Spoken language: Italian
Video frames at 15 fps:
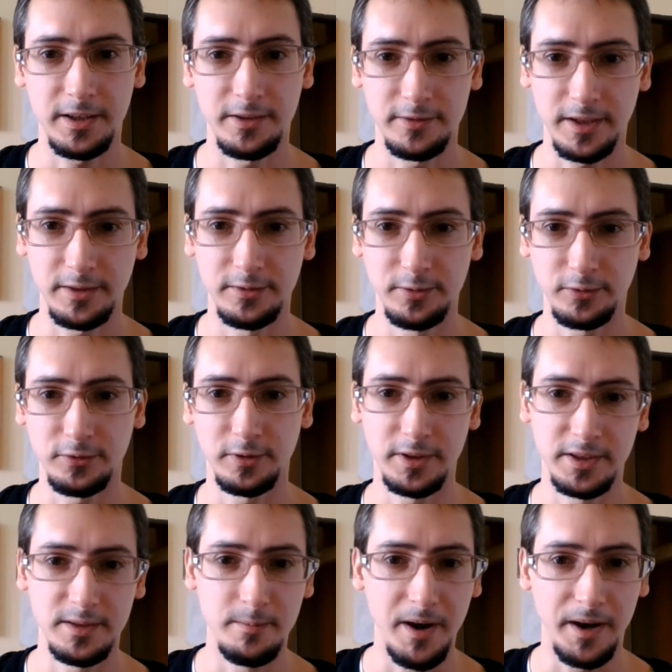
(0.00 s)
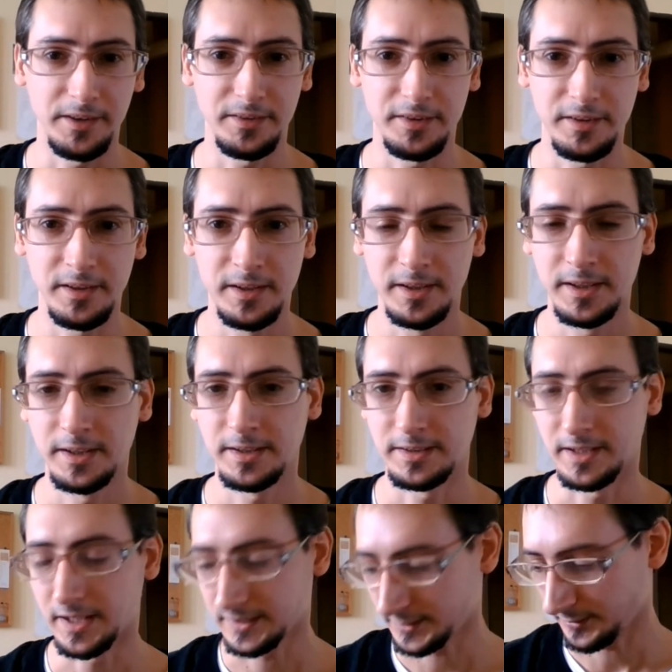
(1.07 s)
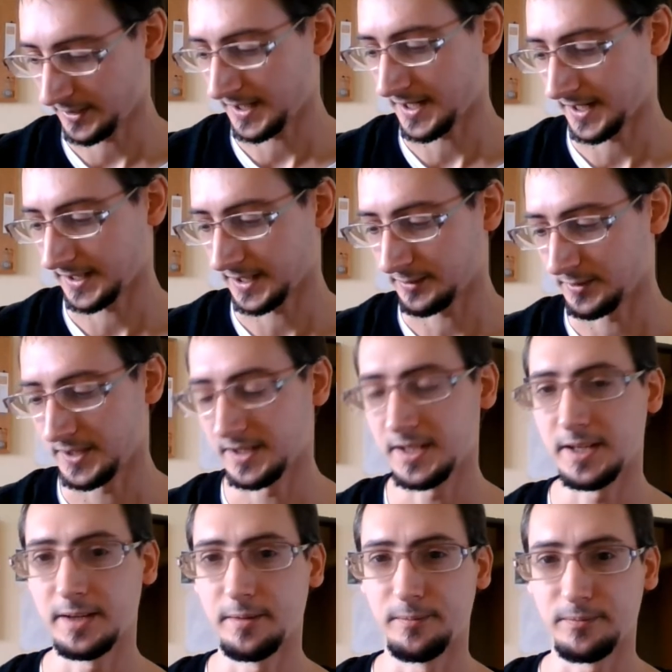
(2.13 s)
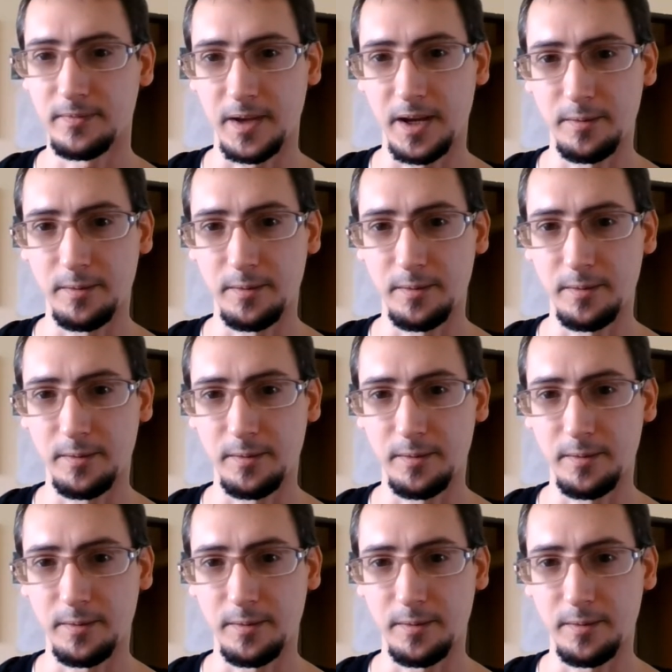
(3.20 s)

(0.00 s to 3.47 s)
che non hanno solide basi nella teoria e che quindi